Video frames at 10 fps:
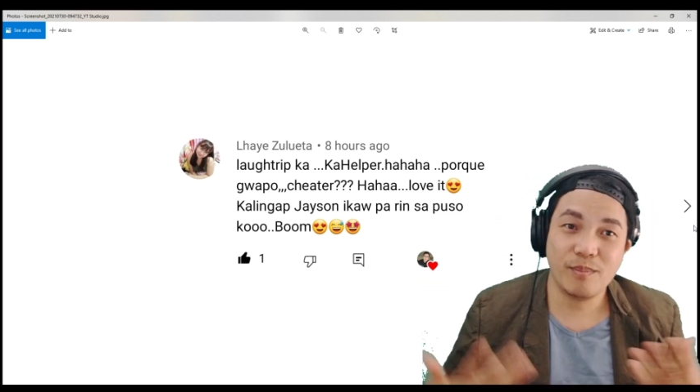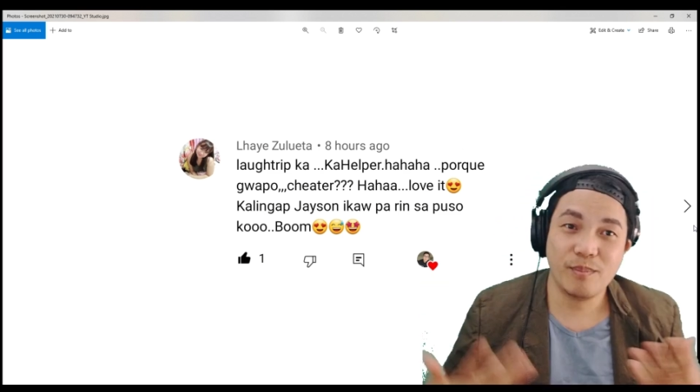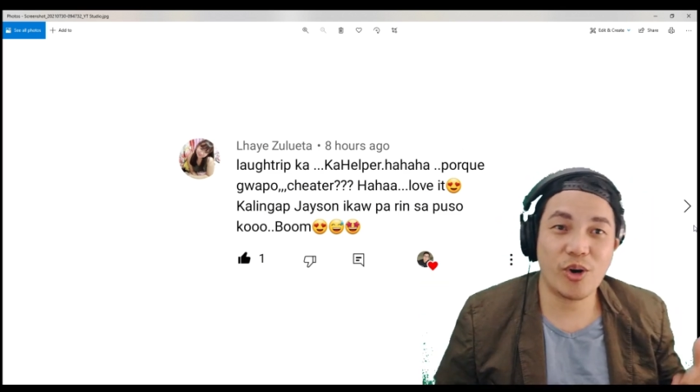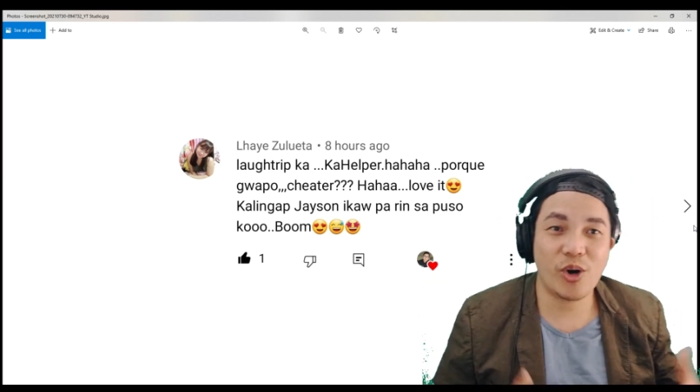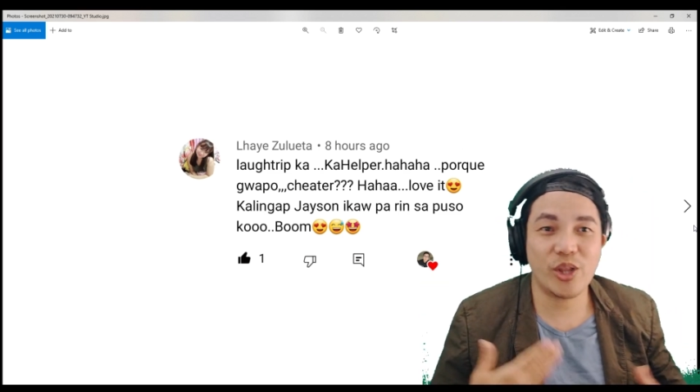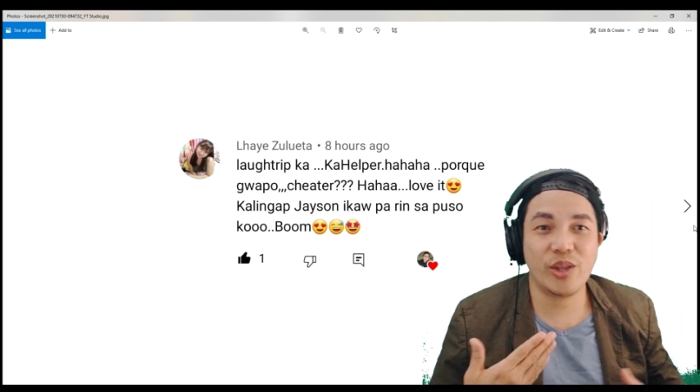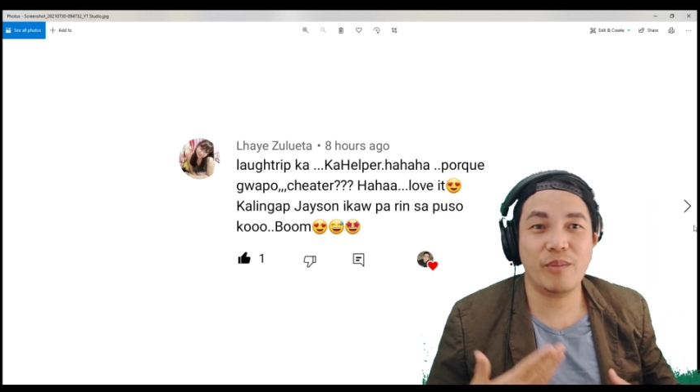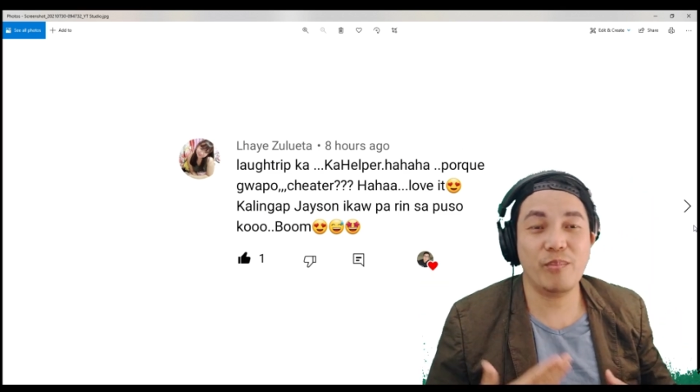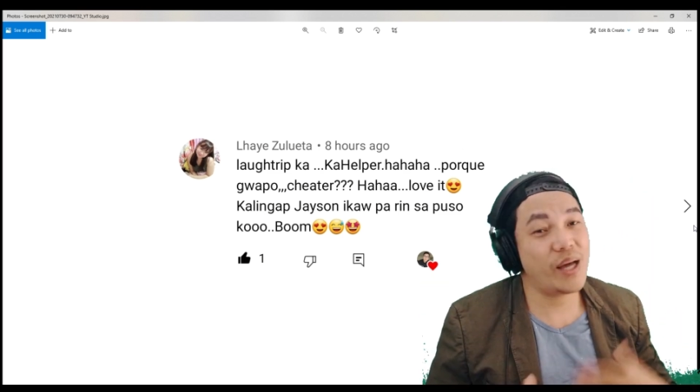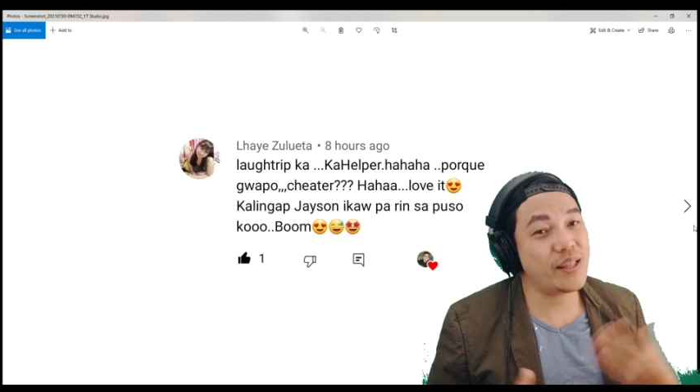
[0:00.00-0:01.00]
More
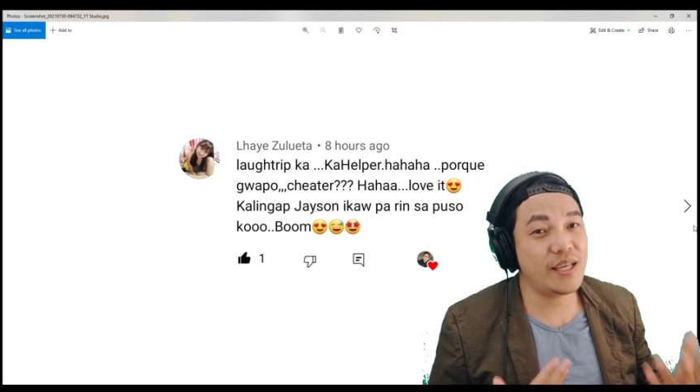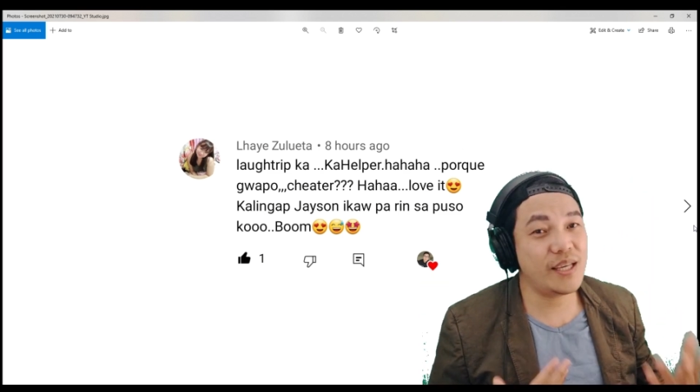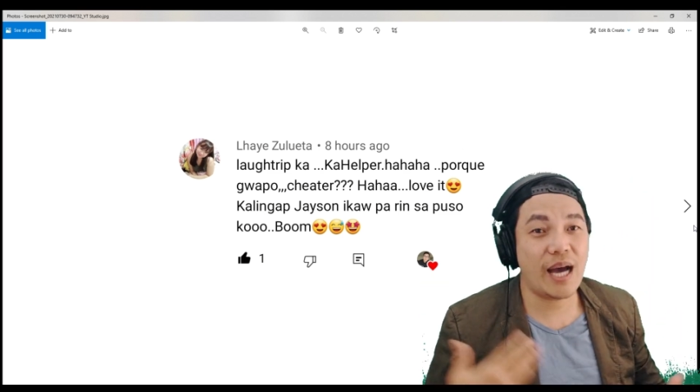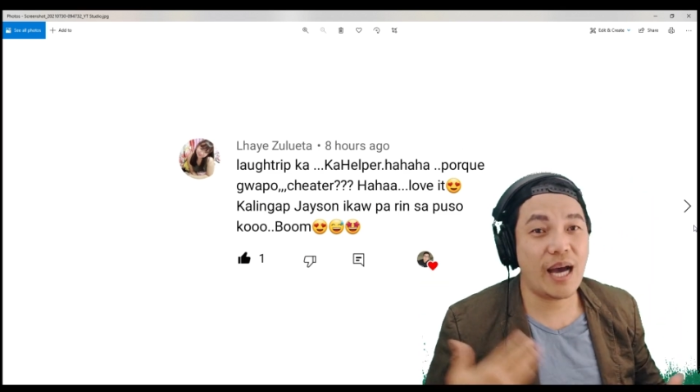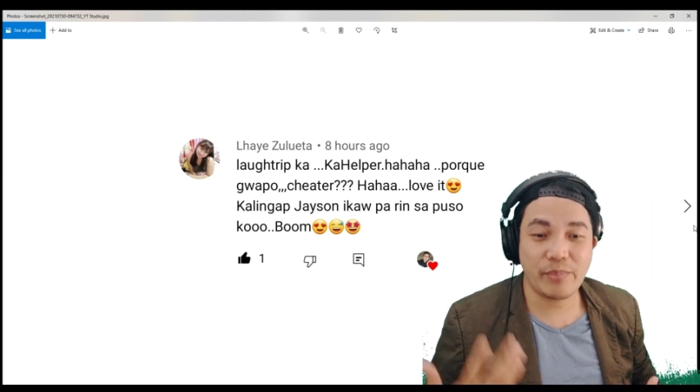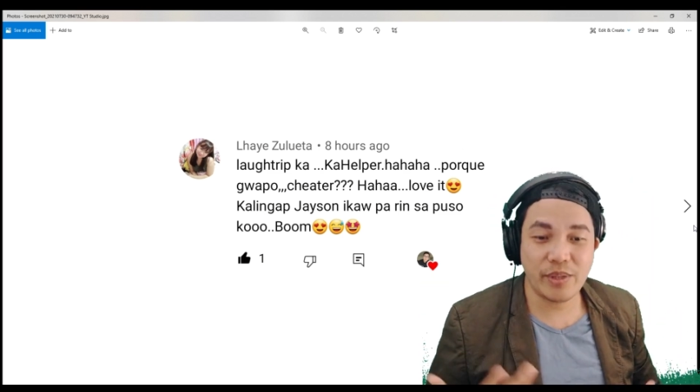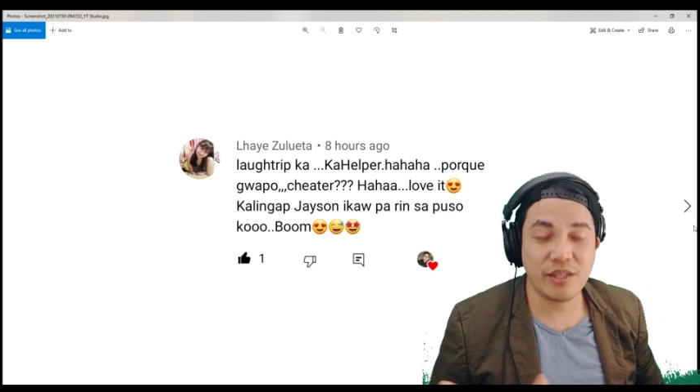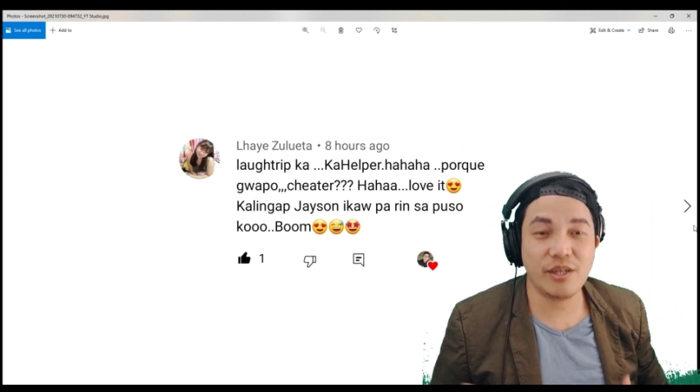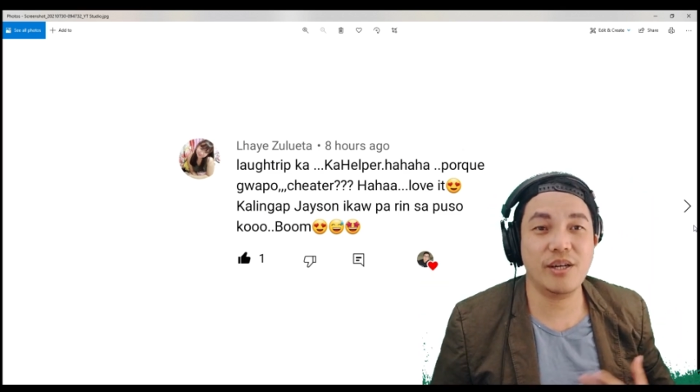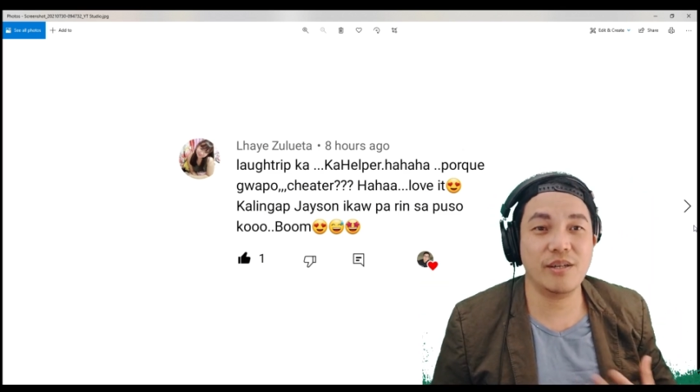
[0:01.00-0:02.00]
on bonding,
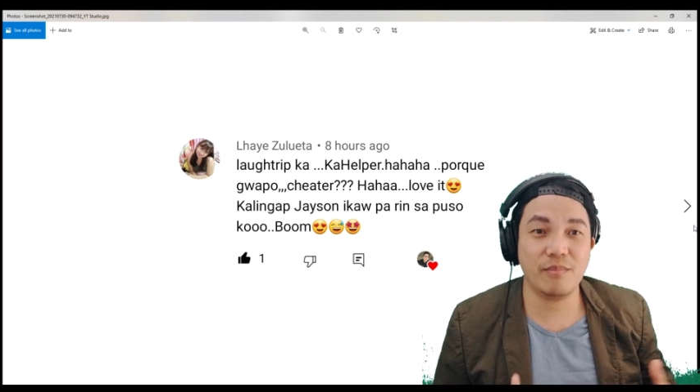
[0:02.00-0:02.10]
happy, no.